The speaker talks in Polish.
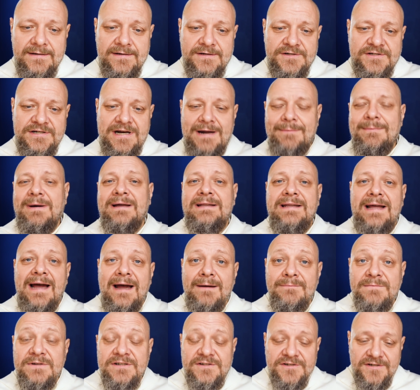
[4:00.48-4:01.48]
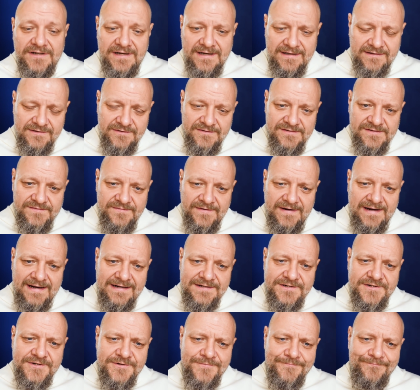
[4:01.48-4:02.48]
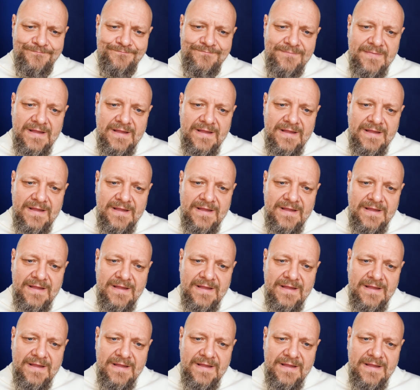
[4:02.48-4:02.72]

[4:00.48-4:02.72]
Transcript: szamanami, czy jak to zwać.